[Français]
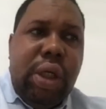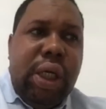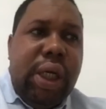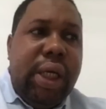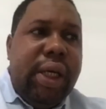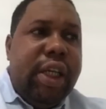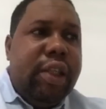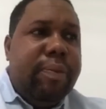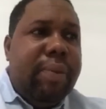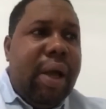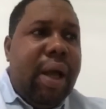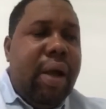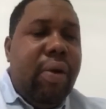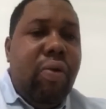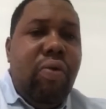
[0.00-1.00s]
n'est-ce
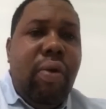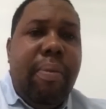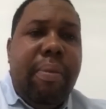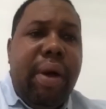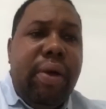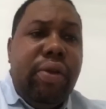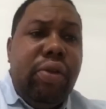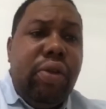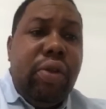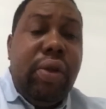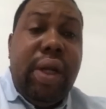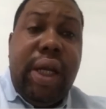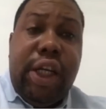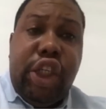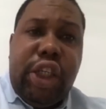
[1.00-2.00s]
pas, où on mange
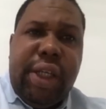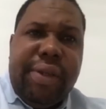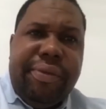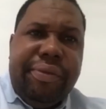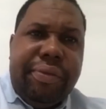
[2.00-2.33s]
léger.